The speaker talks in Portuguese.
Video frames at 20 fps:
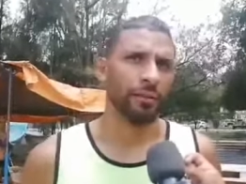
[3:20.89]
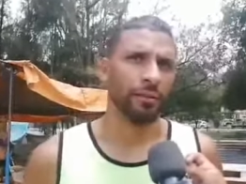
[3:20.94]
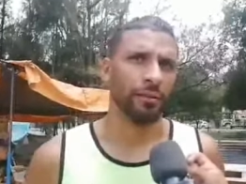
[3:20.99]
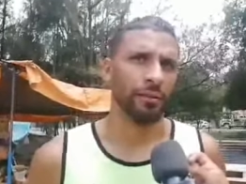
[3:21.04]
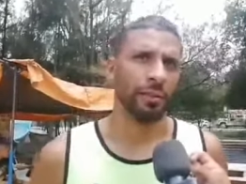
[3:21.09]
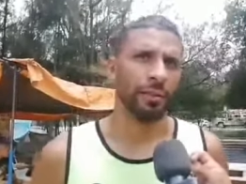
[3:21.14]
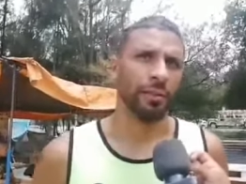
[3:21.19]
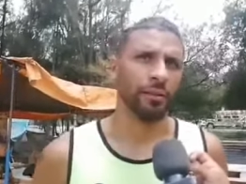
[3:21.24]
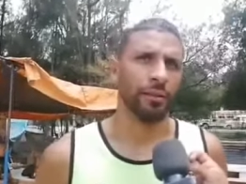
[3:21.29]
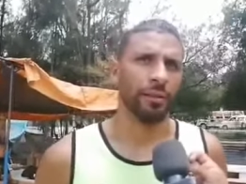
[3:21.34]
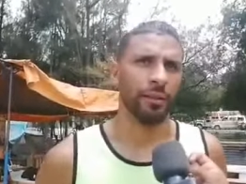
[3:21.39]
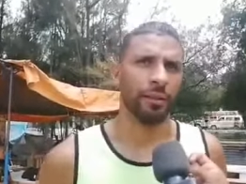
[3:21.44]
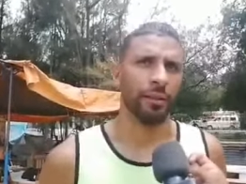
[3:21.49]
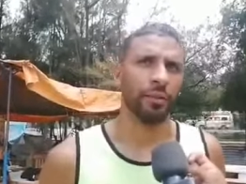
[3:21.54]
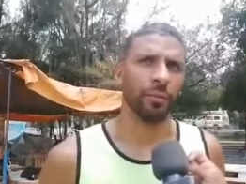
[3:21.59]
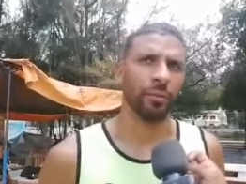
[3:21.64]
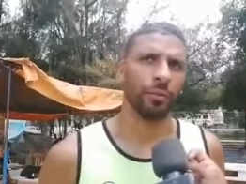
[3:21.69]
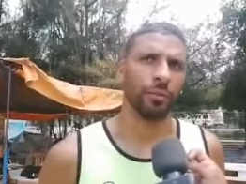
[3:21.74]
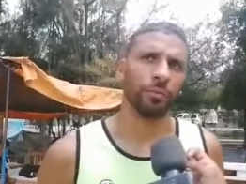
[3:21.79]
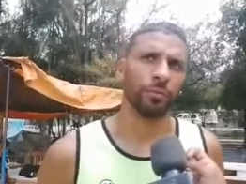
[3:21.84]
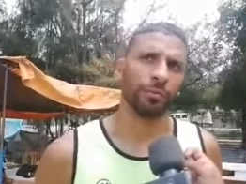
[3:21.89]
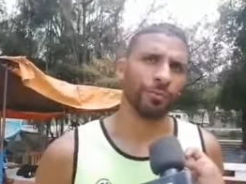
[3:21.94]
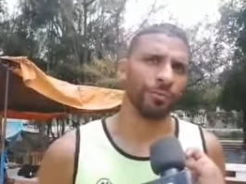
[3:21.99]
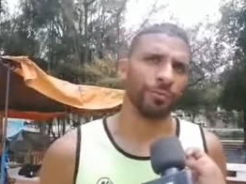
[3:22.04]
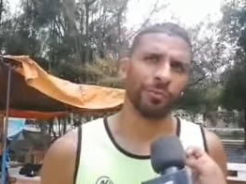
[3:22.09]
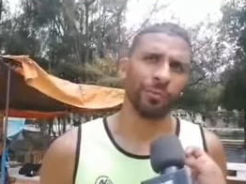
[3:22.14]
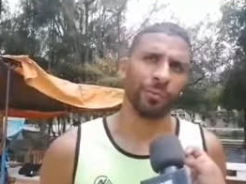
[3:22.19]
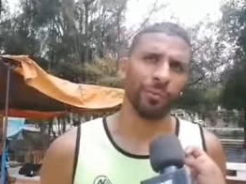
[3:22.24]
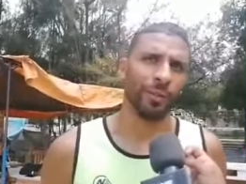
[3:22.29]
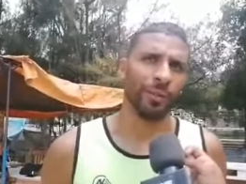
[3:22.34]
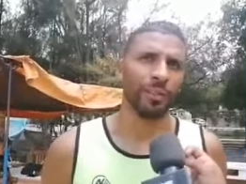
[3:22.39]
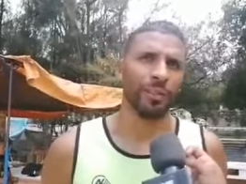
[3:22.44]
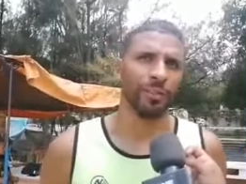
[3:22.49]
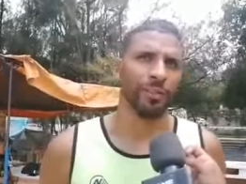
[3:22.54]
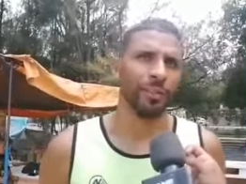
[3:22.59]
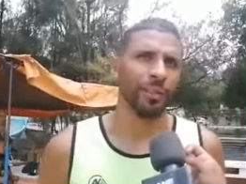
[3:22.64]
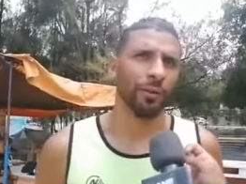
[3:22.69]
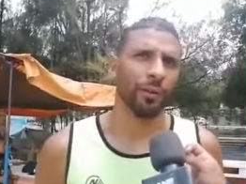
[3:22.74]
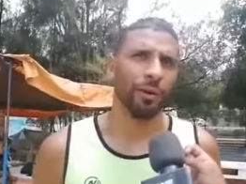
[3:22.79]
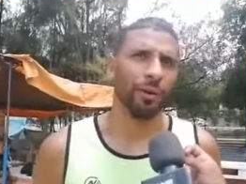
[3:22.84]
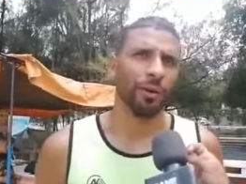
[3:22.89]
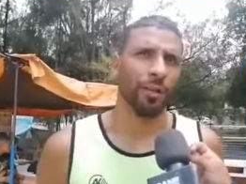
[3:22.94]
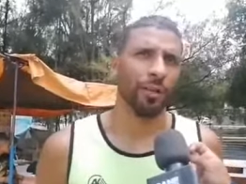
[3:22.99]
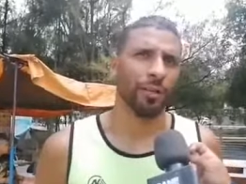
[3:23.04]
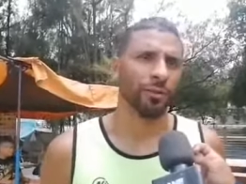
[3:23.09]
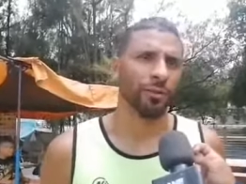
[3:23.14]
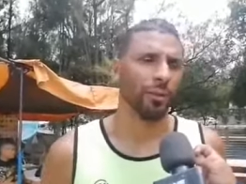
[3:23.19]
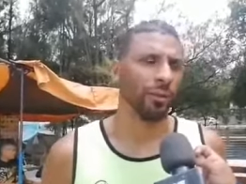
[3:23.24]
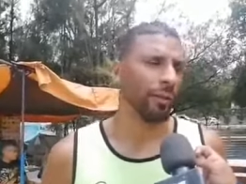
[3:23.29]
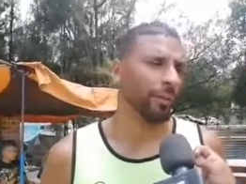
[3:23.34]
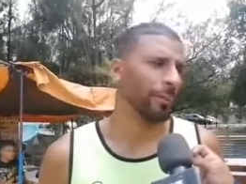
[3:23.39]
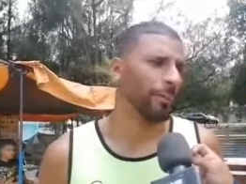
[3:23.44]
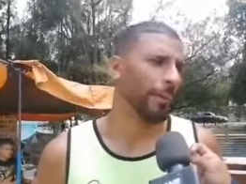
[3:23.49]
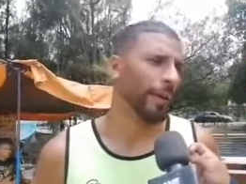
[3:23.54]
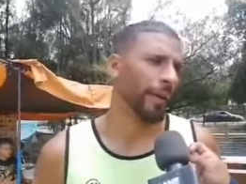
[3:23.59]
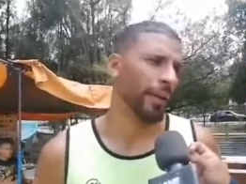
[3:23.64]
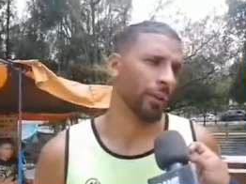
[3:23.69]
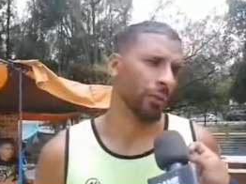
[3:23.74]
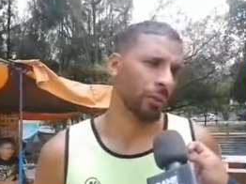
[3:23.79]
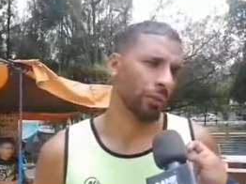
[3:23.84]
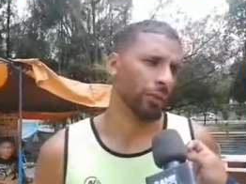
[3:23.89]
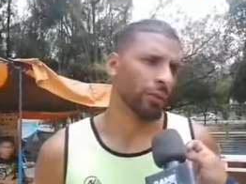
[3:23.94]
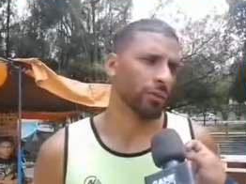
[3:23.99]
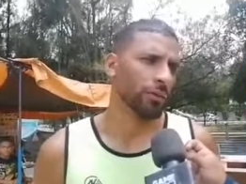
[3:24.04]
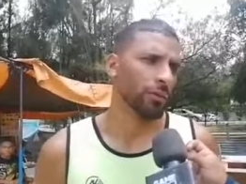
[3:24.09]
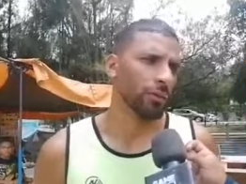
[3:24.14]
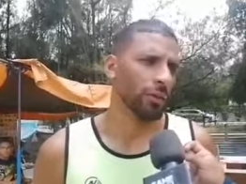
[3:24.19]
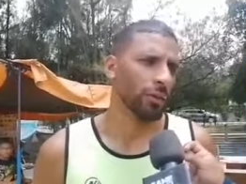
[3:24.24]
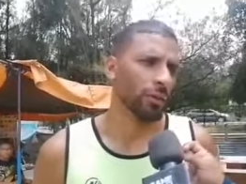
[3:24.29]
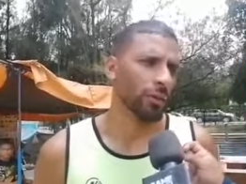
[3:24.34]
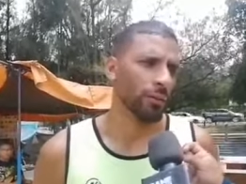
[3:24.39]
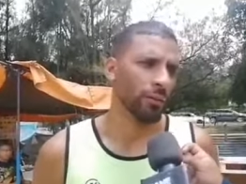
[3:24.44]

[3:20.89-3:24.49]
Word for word: Se, se, me destino agora só para lunes vou,